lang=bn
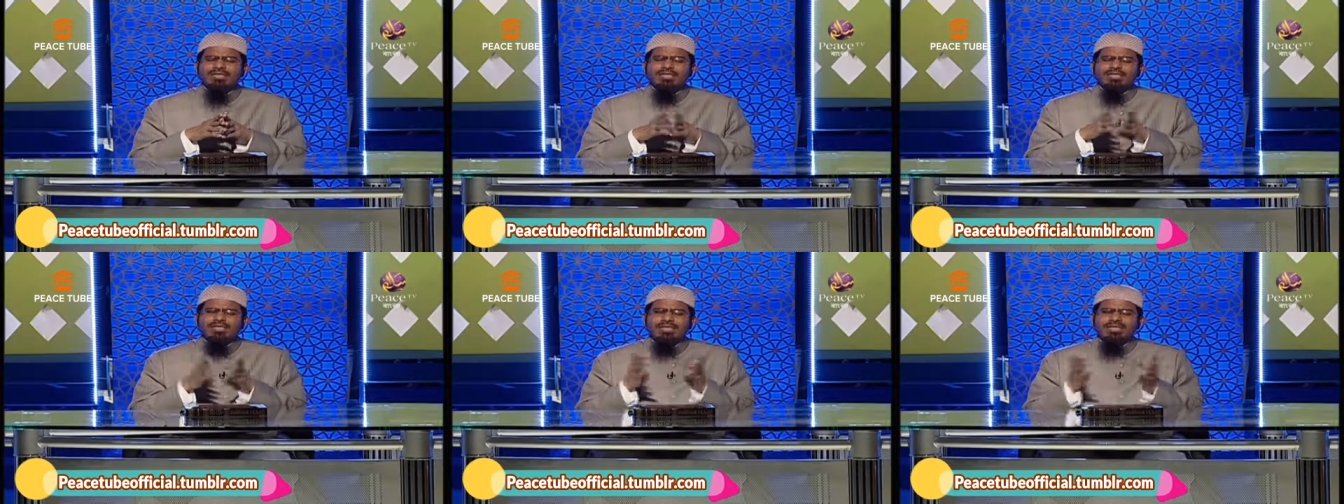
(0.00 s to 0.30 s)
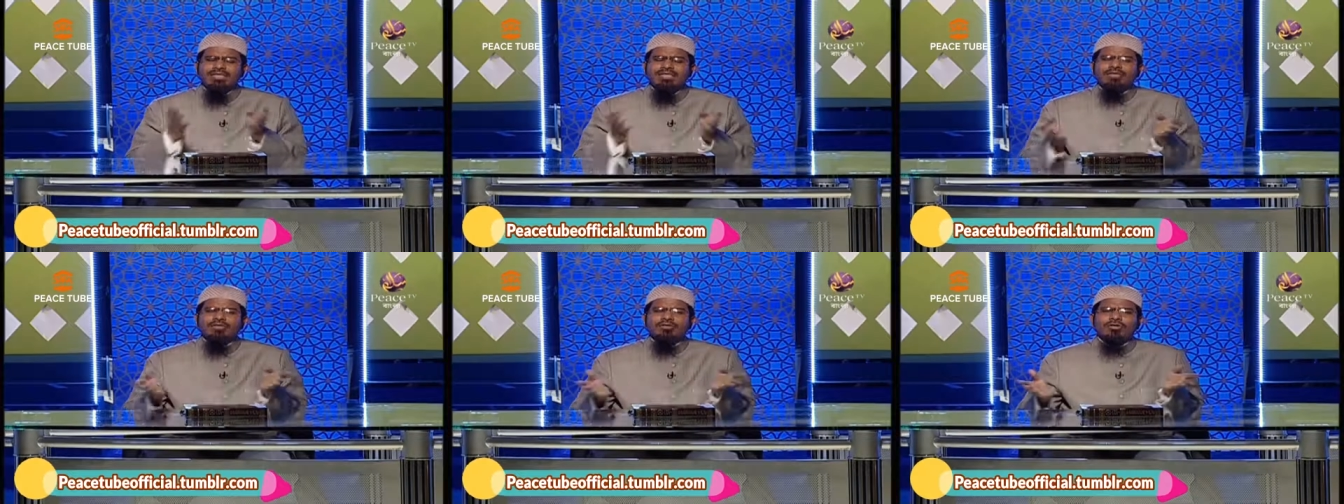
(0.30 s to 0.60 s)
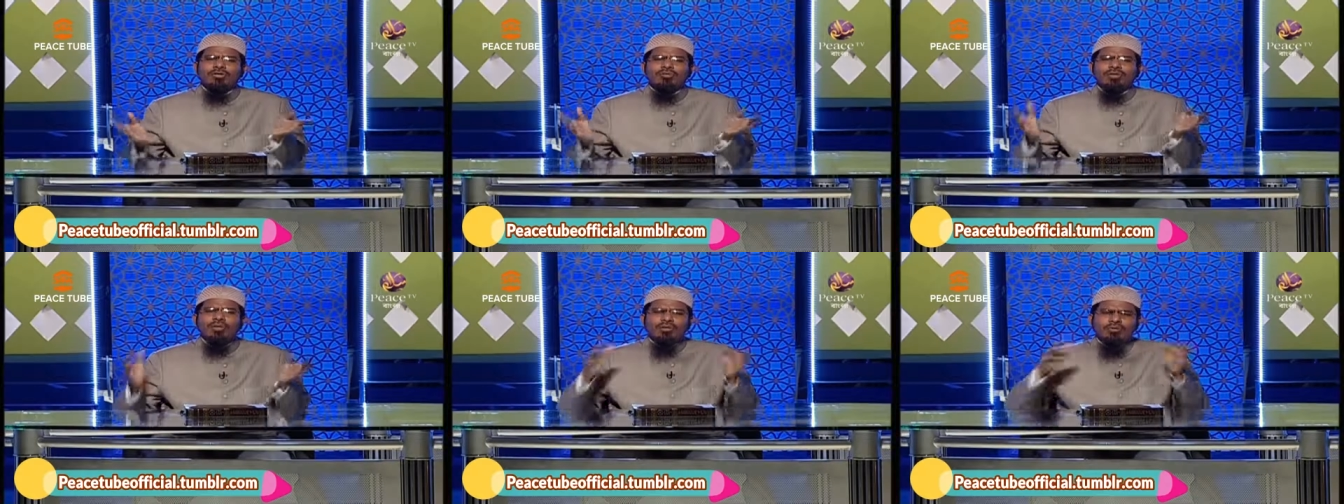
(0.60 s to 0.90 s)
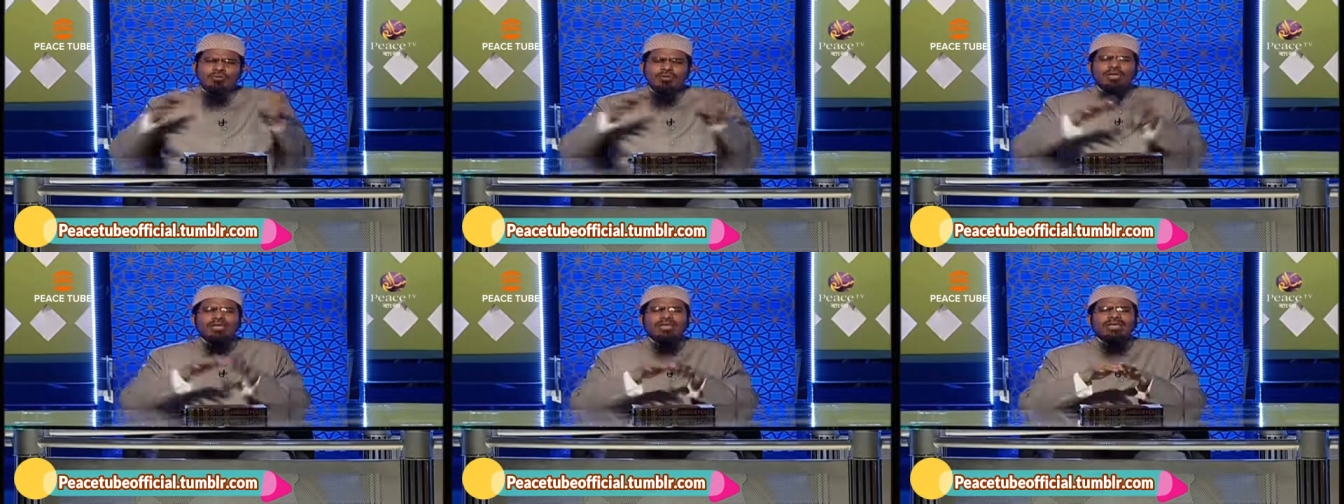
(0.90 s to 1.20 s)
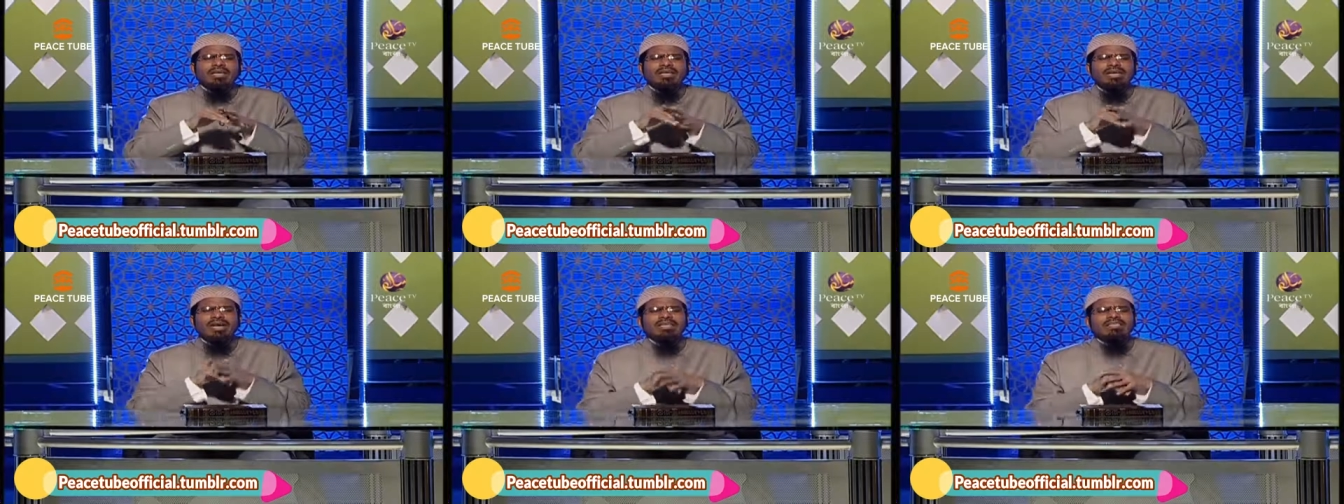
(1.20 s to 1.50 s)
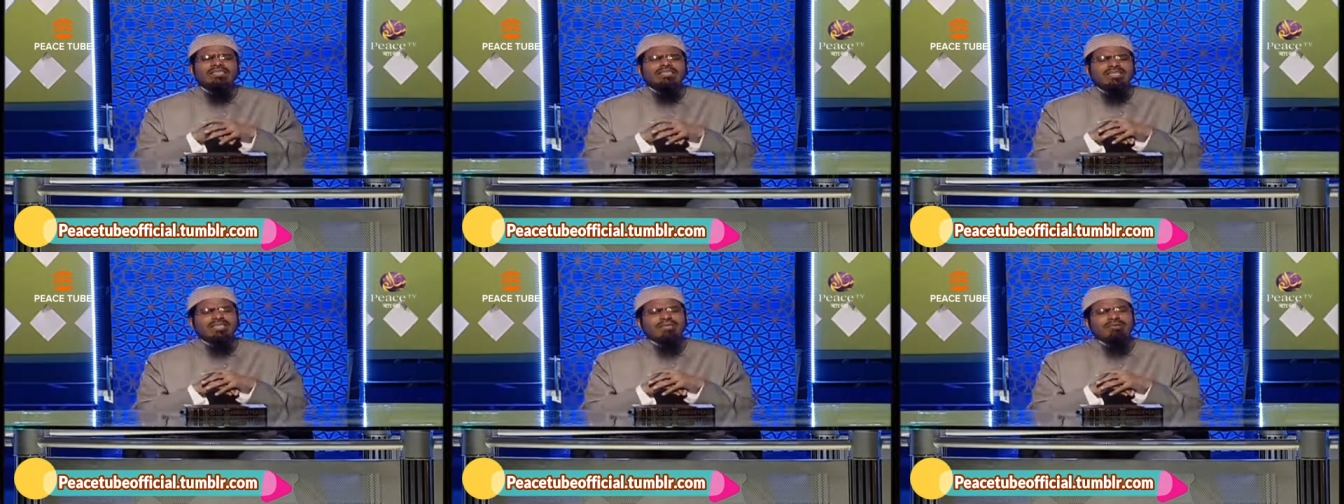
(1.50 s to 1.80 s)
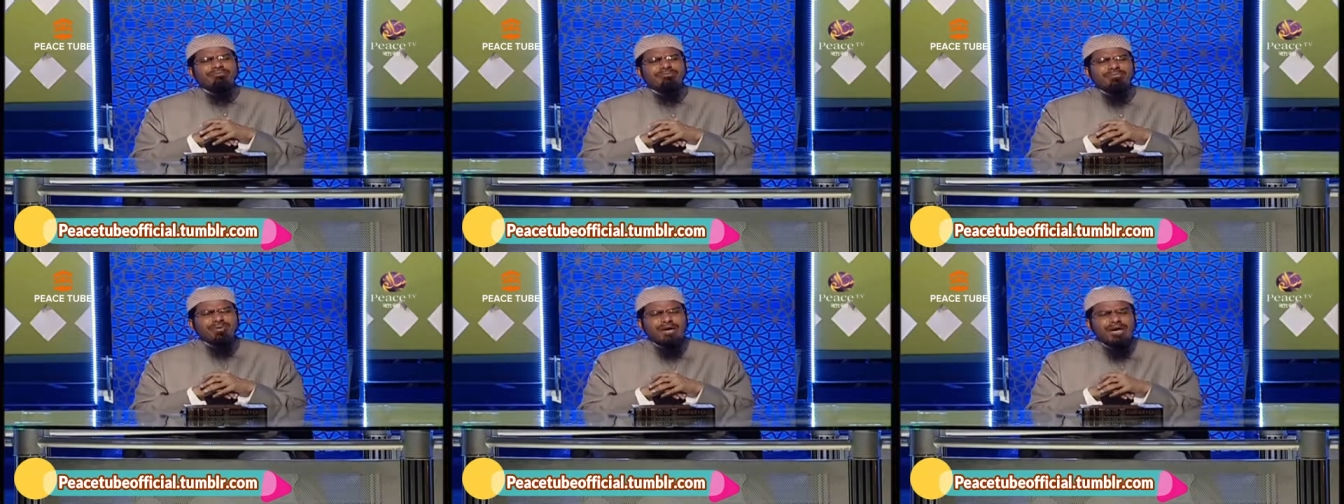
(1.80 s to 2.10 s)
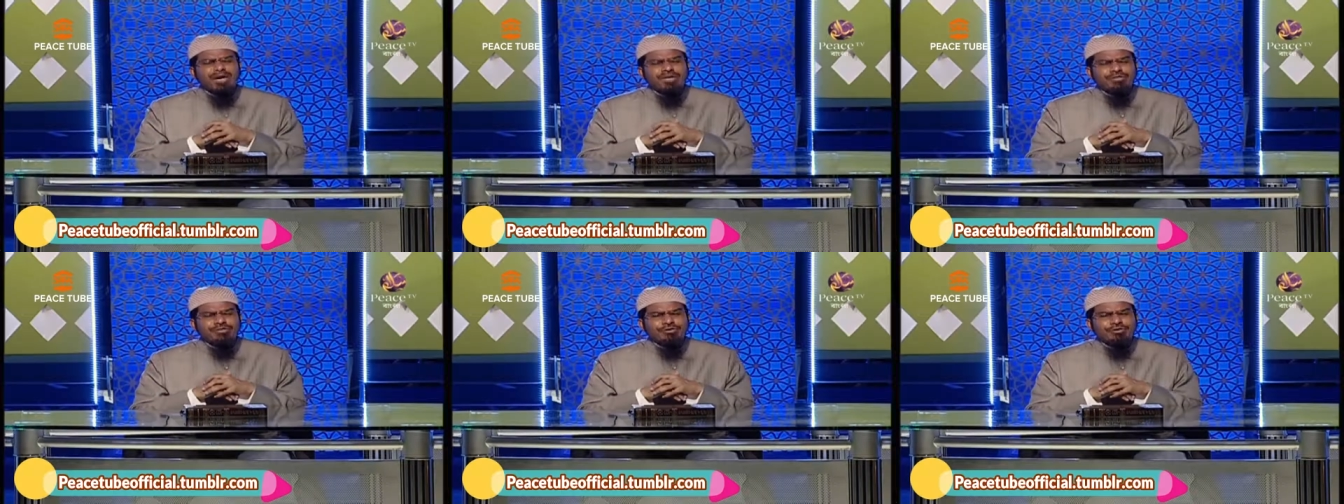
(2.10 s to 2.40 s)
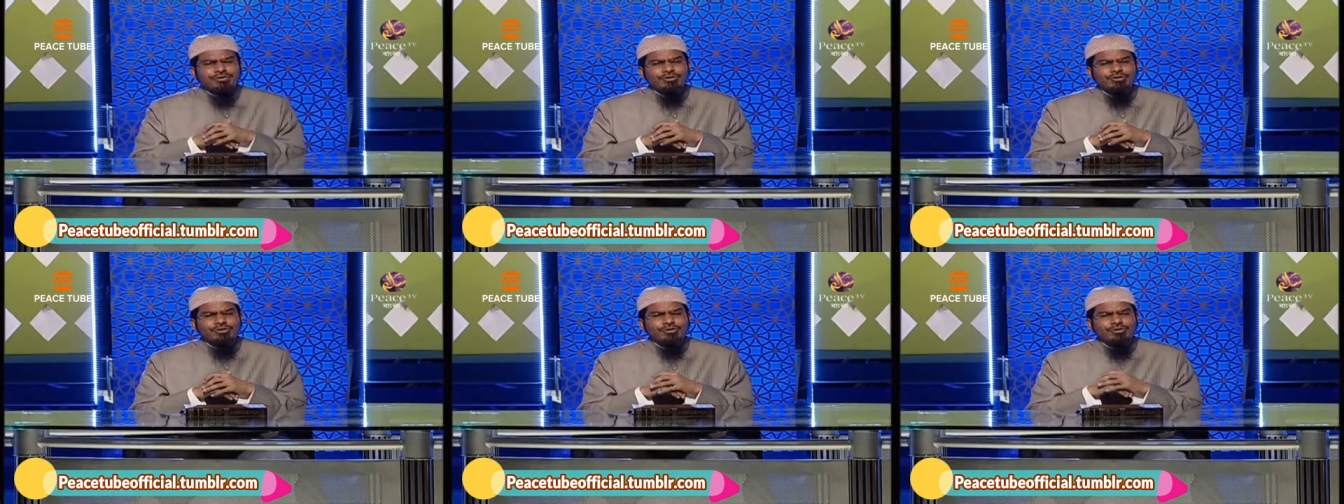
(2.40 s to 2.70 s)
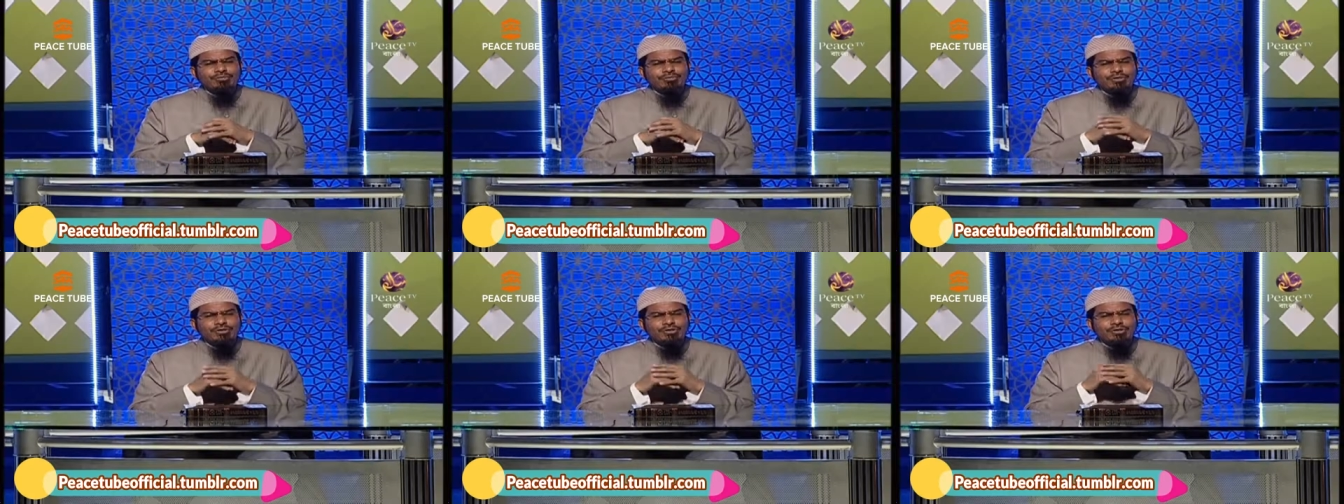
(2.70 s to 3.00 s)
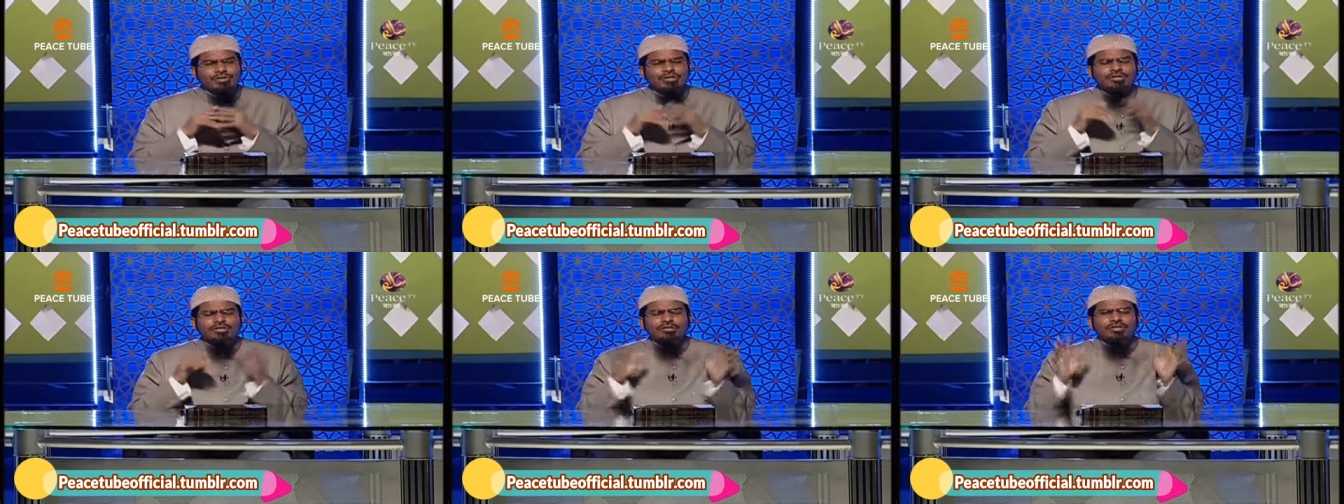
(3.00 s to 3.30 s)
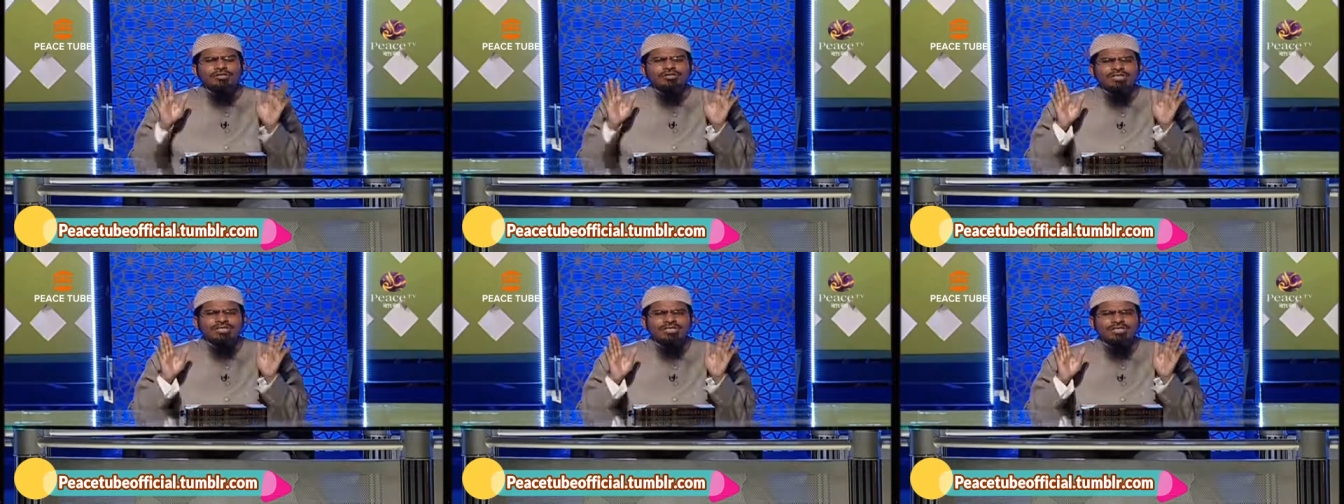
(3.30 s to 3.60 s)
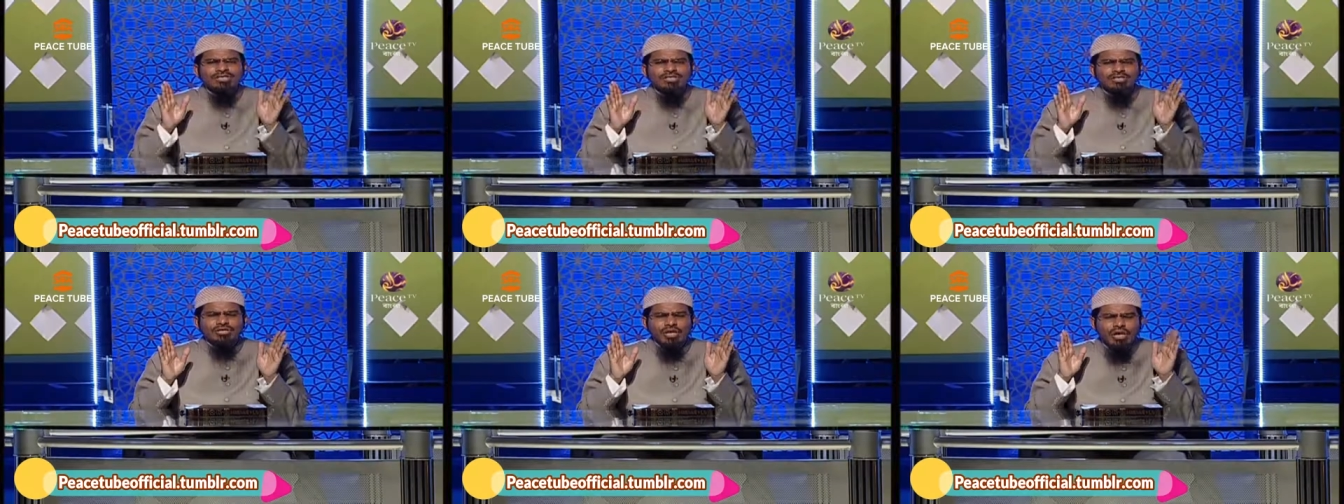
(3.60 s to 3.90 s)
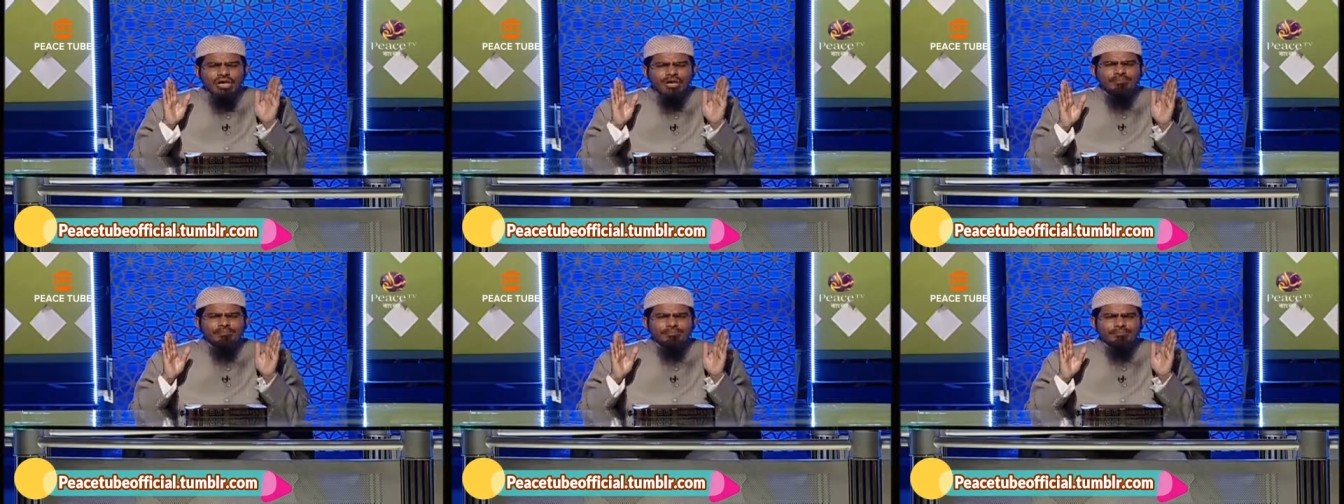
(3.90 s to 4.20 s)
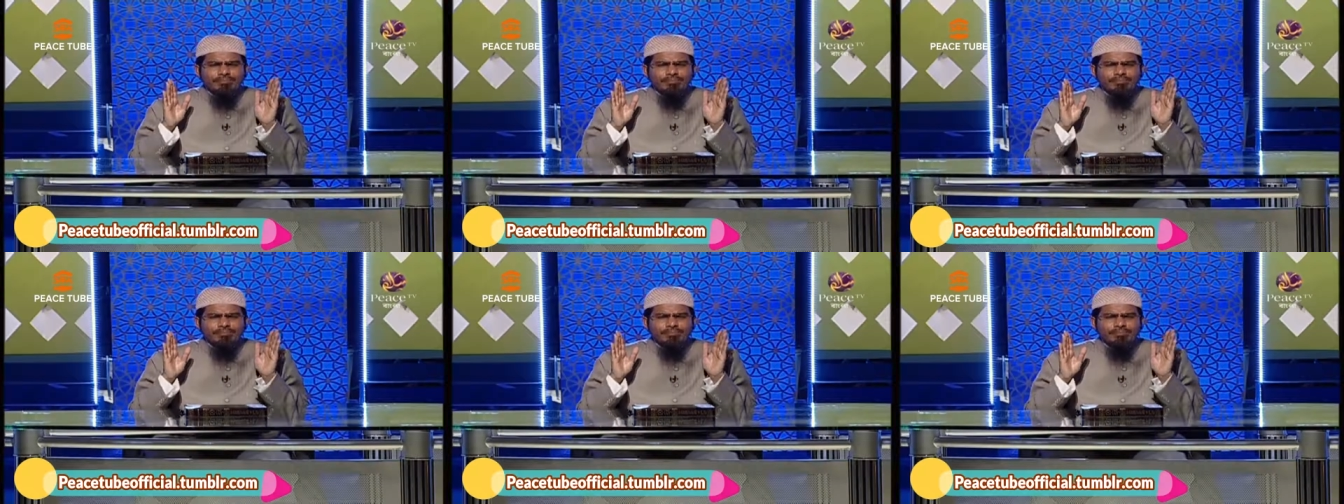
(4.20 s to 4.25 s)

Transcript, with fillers: তাদের কবরগুলিকেই আজকে আমরা শরীয়ত নিষিদ্ধ যেই নিয়ম